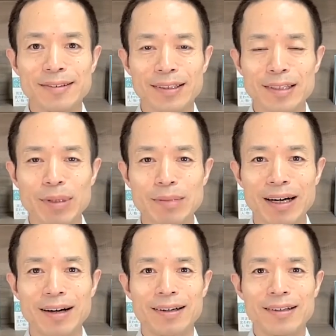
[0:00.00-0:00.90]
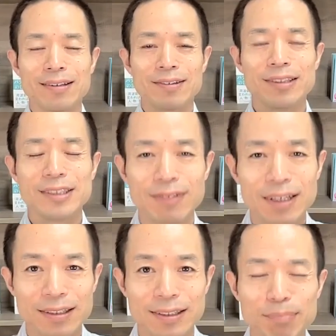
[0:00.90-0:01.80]
会カメラマン、こんにち
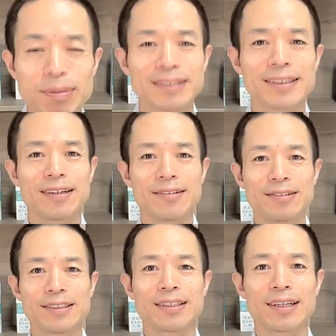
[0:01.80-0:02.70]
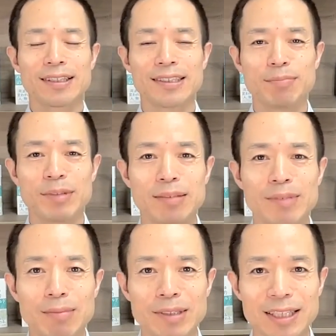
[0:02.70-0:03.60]
は。一般社団法人開花 ジーピー の
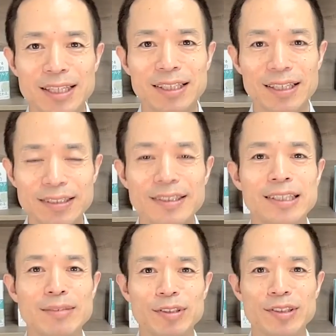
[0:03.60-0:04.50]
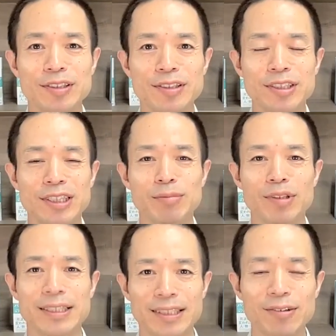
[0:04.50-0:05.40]
村松大輔です。いつも
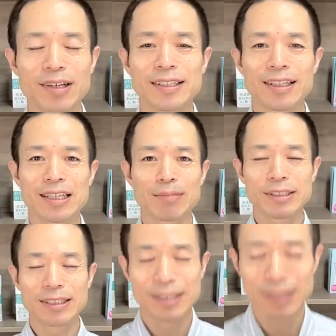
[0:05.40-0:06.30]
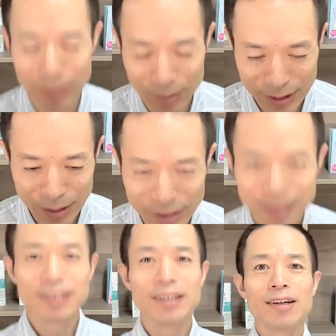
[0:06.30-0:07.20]
YouTube をですね、ご覧いただきましてありがとうございま
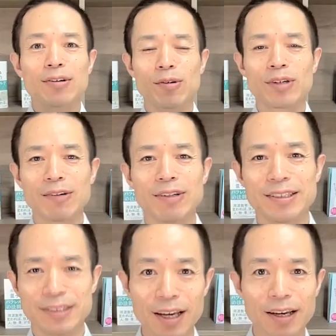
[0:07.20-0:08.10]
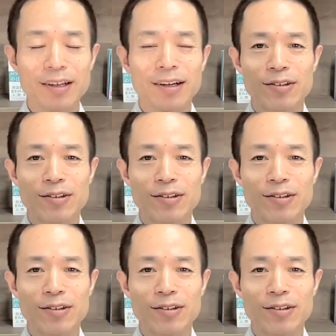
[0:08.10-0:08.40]
す。今回はですね、